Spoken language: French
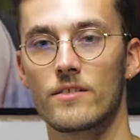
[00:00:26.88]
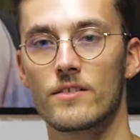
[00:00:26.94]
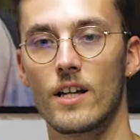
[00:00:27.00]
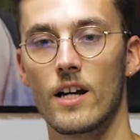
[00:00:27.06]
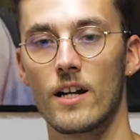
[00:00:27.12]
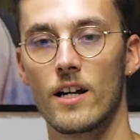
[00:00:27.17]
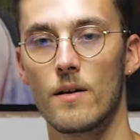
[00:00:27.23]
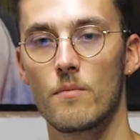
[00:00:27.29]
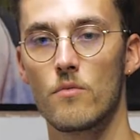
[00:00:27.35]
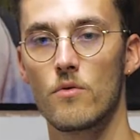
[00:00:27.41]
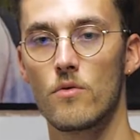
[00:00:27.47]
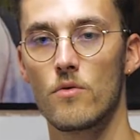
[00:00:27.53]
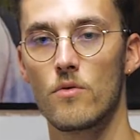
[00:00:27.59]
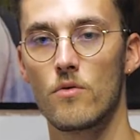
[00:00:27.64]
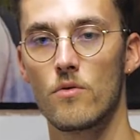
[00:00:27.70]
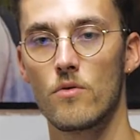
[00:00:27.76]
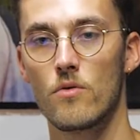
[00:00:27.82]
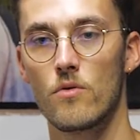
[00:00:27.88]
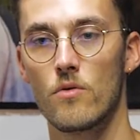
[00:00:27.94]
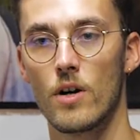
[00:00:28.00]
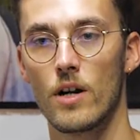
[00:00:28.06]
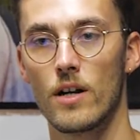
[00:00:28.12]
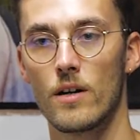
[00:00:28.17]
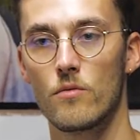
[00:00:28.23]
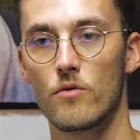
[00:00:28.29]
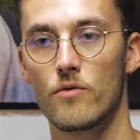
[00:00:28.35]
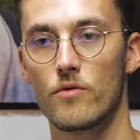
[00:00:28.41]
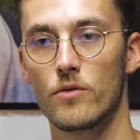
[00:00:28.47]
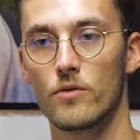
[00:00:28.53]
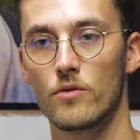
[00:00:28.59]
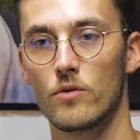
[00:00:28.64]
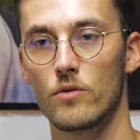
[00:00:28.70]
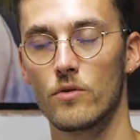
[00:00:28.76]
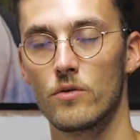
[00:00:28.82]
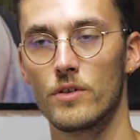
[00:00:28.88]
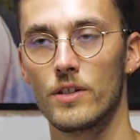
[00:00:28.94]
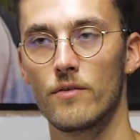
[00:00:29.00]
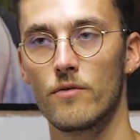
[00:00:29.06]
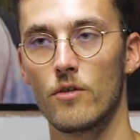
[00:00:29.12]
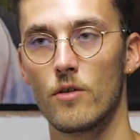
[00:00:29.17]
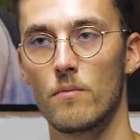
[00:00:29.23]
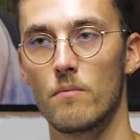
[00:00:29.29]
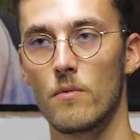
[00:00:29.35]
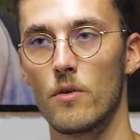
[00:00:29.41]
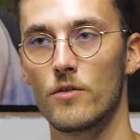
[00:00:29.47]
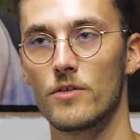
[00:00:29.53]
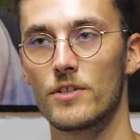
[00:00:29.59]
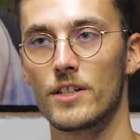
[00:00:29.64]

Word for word: C'est un labo, un labo photo, développement,